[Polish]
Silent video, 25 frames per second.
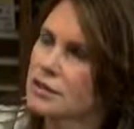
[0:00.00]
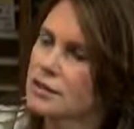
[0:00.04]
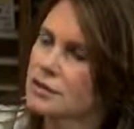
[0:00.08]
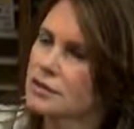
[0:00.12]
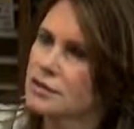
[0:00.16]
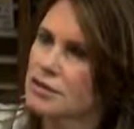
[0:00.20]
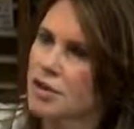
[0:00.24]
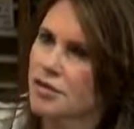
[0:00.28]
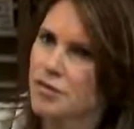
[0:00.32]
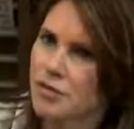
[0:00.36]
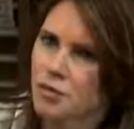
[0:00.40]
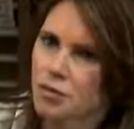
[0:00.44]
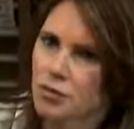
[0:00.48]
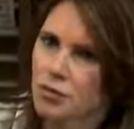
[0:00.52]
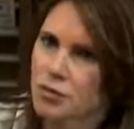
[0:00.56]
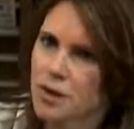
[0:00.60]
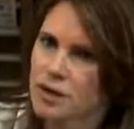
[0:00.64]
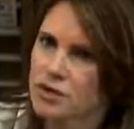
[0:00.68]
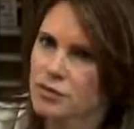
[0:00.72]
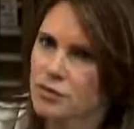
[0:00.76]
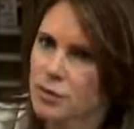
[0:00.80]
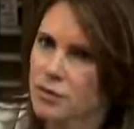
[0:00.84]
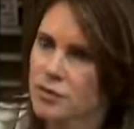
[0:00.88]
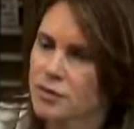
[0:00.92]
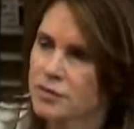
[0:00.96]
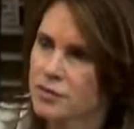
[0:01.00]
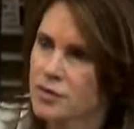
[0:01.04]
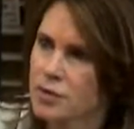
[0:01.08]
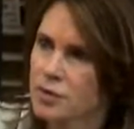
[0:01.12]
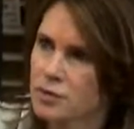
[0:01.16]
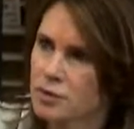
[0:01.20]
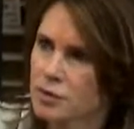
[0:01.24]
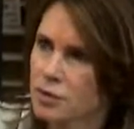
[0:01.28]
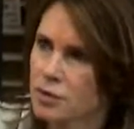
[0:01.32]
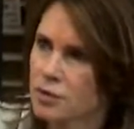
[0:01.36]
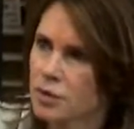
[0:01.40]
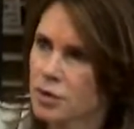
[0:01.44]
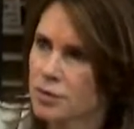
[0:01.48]
e, nie wiem, u Państwa pewnie
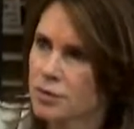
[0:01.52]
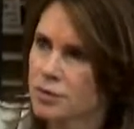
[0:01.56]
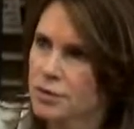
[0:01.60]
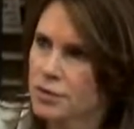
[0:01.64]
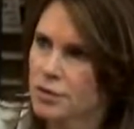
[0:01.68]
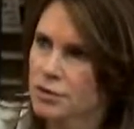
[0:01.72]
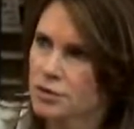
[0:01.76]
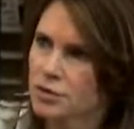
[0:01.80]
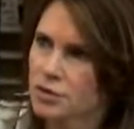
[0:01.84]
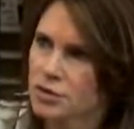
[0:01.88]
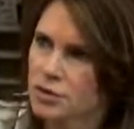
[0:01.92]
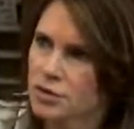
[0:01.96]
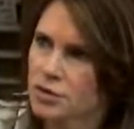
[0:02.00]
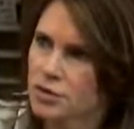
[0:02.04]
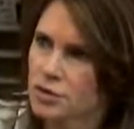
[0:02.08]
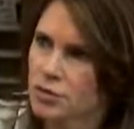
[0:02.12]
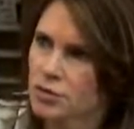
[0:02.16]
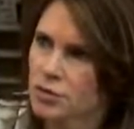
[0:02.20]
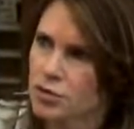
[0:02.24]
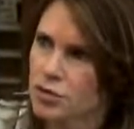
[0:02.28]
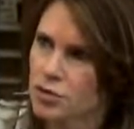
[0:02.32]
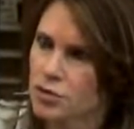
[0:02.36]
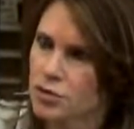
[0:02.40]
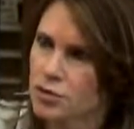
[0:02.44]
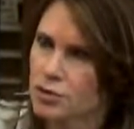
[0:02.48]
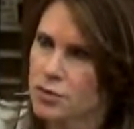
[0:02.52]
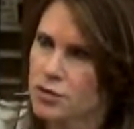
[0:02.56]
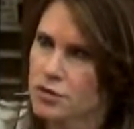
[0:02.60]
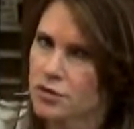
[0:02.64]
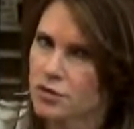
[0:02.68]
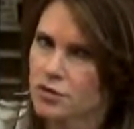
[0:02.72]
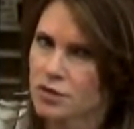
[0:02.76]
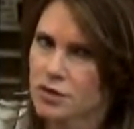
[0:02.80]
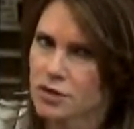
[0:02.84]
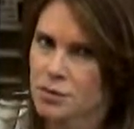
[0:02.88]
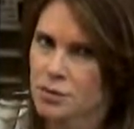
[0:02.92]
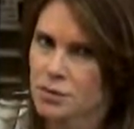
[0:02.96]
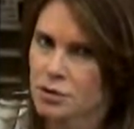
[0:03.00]
jest podobnie, chociaż nie wiem, czy to się pisze
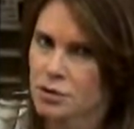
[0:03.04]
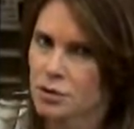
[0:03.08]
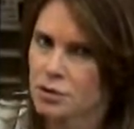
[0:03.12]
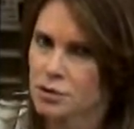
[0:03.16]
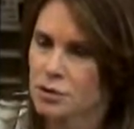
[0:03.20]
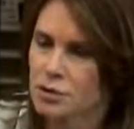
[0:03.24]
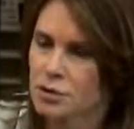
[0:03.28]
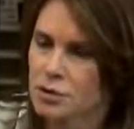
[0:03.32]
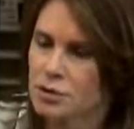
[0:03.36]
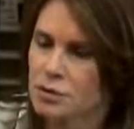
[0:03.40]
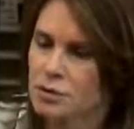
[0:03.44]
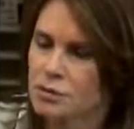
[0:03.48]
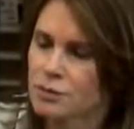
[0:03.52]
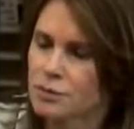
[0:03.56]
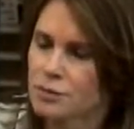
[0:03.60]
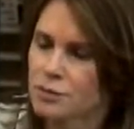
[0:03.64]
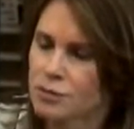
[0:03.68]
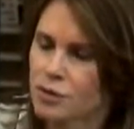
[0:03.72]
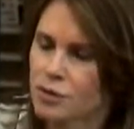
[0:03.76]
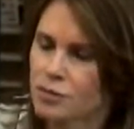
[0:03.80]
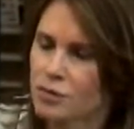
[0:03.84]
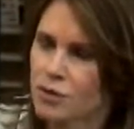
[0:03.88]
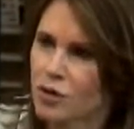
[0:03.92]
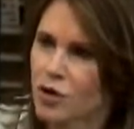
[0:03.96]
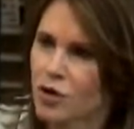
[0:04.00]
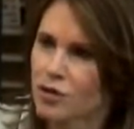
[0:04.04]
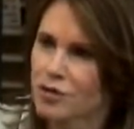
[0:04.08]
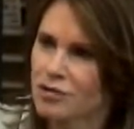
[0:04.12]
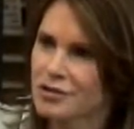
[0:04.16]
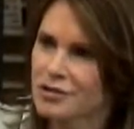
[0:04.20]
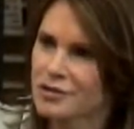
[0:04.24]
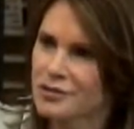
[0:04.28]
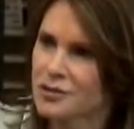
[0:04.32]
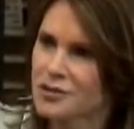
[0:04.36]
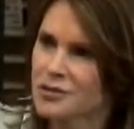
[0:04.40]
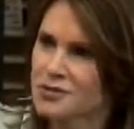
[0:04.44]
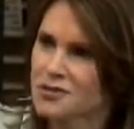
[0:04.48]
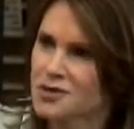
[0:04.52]
w ten sposób, to jest
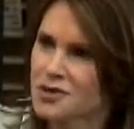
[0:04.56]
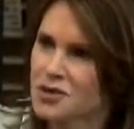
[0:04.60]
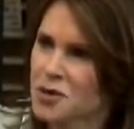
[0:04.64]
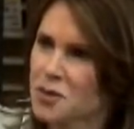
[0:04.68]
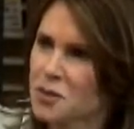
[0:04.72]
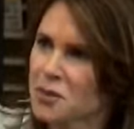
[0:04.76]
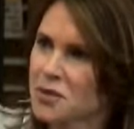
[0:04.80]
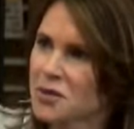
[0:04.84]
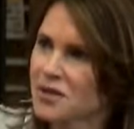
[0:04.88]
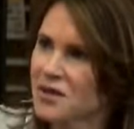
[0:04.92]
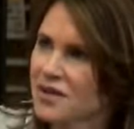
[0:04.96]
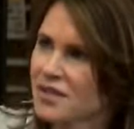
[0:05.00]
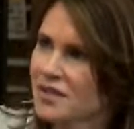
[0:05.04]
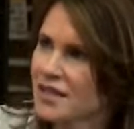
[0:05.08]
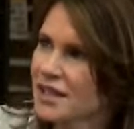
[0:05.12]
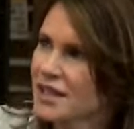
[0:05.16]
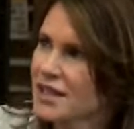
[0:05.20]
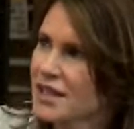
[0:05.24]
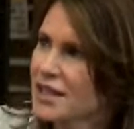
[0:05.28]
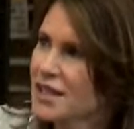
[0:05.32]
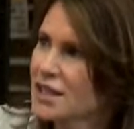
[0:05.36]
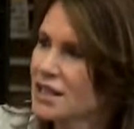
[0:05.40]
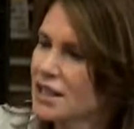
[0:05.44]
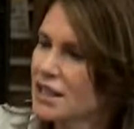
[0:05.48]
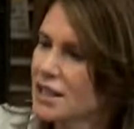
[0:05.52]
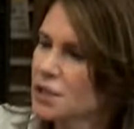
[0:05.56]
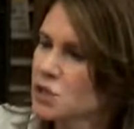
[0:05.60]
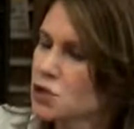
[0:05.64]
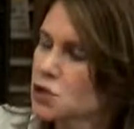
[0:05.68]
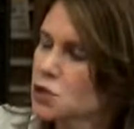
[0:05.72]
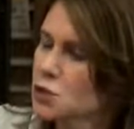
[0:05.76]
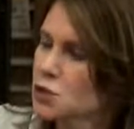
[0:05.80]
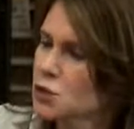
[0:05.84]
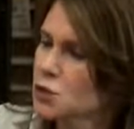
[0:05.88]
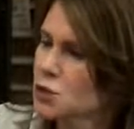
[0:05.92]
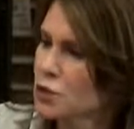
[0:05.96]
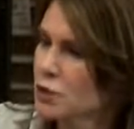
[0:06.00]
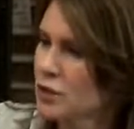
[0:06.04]
potwornie skomplikowane.
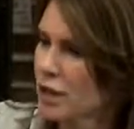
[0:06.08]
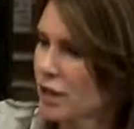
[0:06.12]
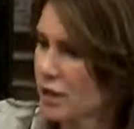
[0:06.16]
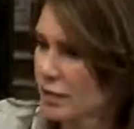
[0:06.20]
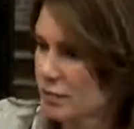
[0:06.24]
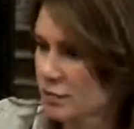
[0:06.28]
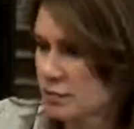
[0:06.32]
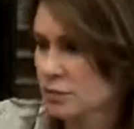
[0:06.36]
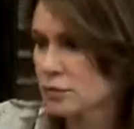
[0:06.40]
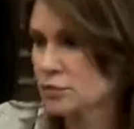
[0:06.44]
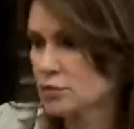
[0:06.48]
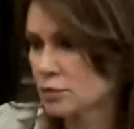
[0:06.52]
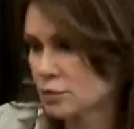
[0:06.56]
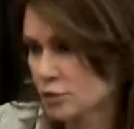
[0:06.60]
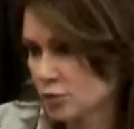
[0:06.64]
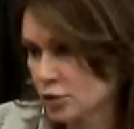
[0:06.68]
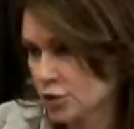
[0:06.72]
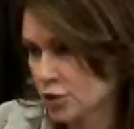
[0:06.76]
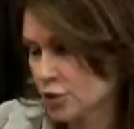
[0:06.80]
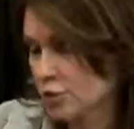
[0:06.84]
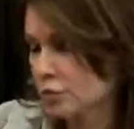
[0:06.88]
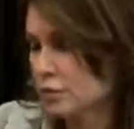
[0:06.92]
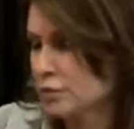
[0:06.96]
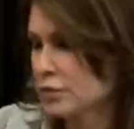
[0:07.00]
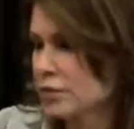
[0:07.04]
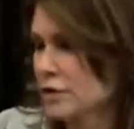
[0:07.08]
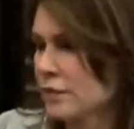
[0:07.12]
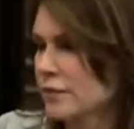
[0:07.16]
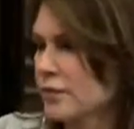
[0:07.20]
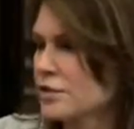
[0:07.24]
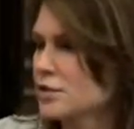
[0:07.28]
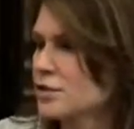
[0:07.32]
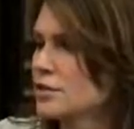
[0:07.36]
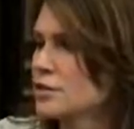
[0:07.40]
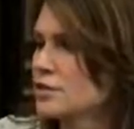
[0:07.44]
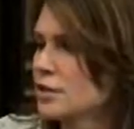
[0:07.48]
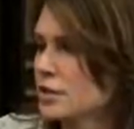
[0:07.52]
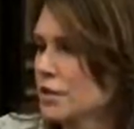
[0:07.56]
Struktura szczególnie
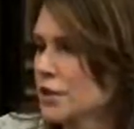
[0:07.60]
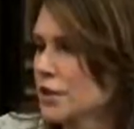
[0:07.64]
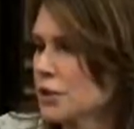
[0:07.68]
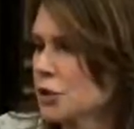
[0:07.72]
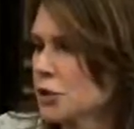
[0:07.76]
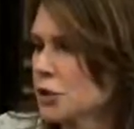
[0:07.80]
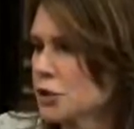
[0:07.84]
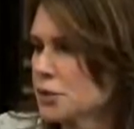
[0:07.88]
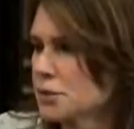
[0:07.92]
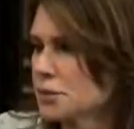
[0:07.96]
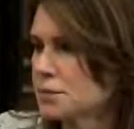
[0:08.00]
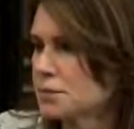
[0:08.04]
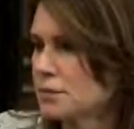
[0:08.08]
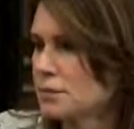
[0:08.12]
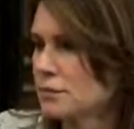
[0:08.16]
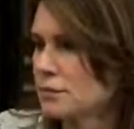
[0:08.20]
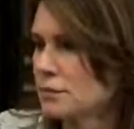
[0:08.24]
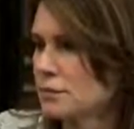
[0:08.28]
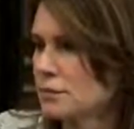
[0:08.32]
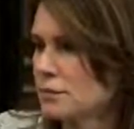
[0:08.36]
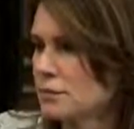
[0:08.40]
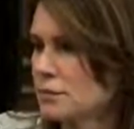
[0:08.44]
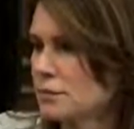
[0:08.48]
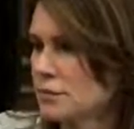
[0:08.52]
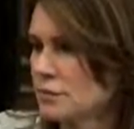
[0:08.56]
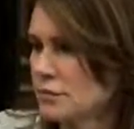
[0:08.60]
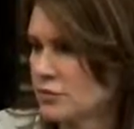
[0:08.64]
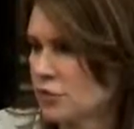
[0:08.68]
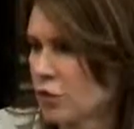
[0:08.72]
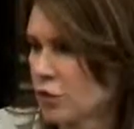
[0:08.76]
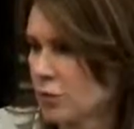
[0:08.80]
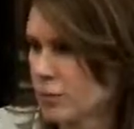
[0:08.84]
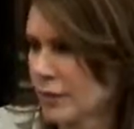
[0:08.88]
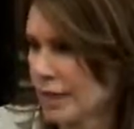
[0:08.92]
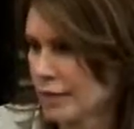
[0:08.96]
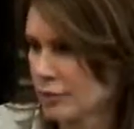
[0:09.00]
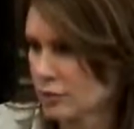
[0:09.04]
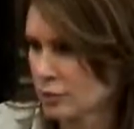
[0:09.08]
właśnie takiego mm,
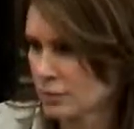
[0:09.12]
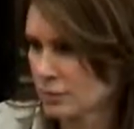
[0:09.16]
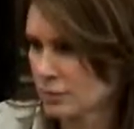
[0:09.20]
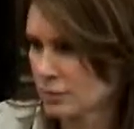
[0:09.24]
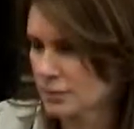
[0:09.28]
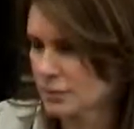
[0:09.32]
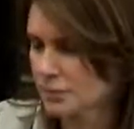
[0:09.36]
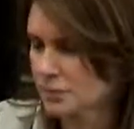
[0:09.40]
formatu,